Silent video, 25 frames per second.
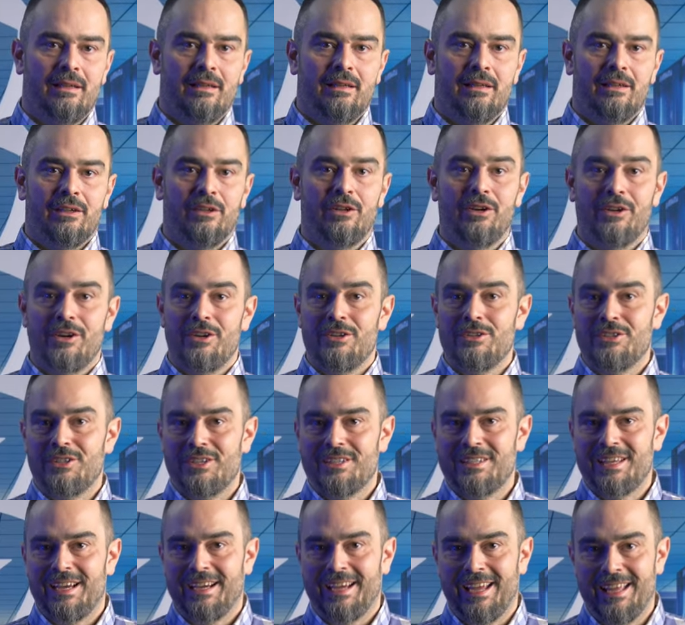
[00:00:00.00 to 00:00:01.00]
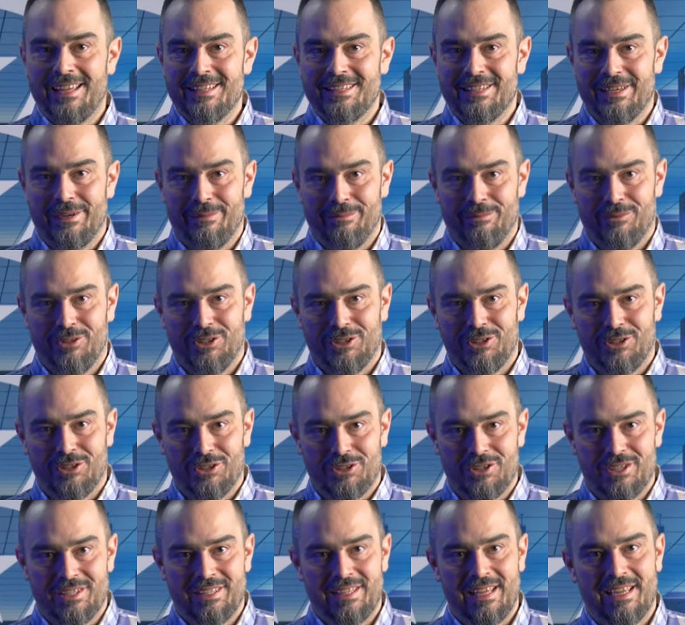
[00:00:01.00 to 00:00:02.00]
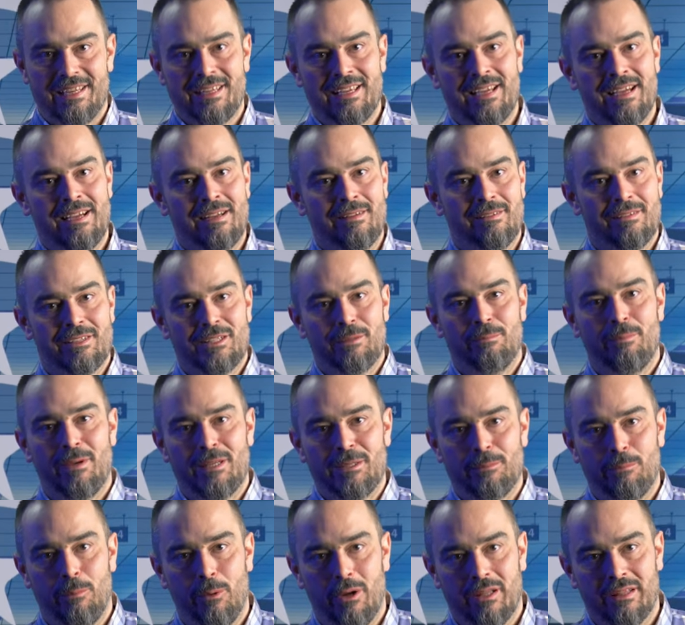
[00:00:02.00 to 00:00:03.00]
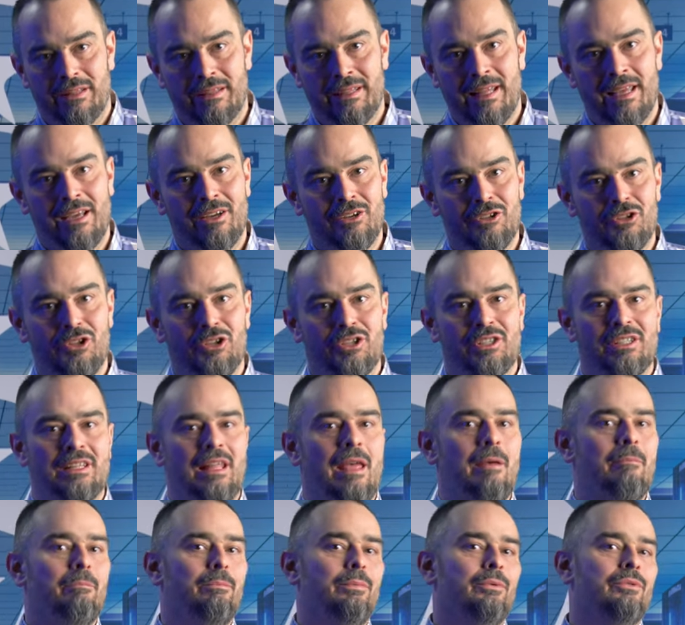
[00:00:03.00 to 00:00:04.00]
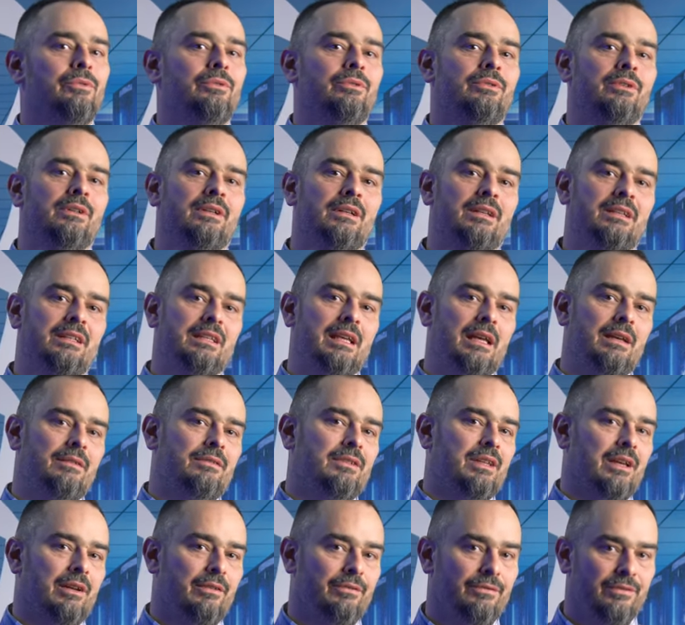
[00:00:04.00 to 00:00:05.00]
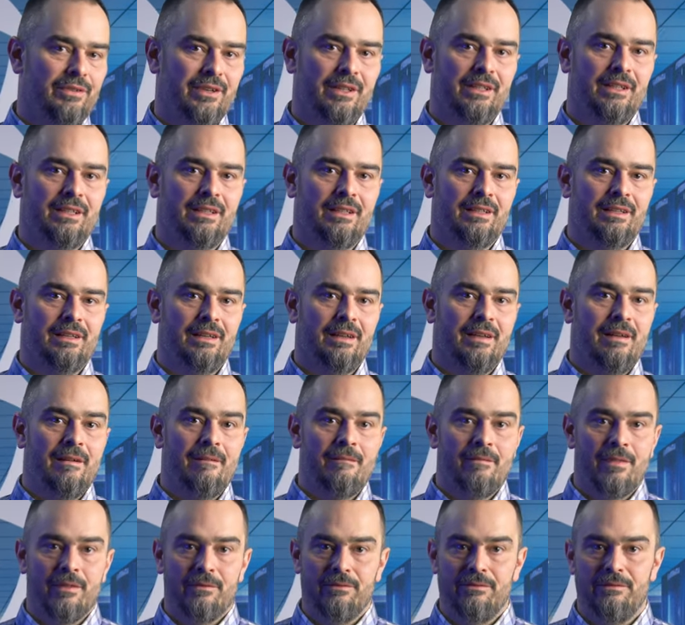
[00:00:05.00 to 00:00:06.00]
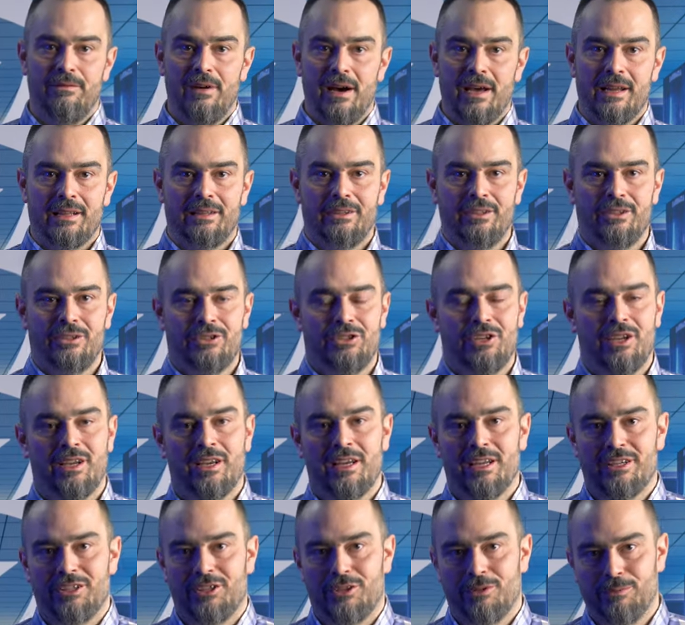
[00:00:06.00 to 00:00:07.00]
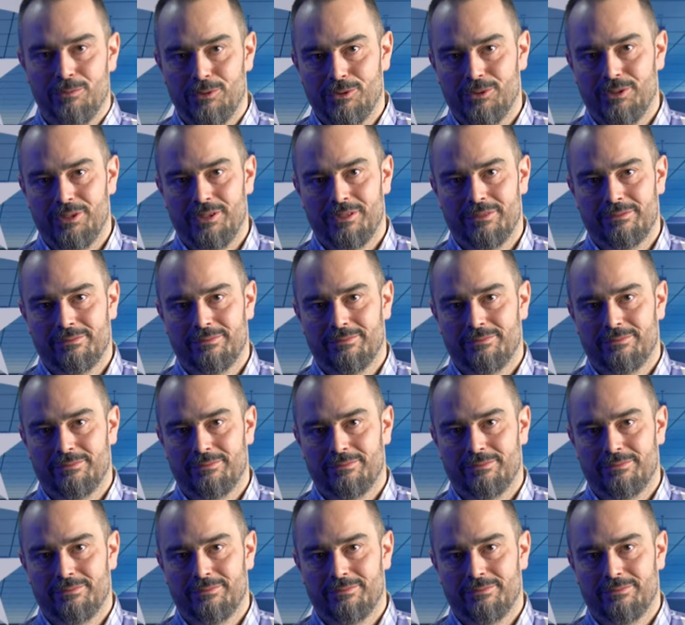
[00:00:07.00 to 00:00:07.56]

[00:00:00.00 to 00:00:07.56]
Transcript: Gorąco zachęcam do skorzystania z bezpłatnego dostępu SafeStar Free. Warto sięgać chmur.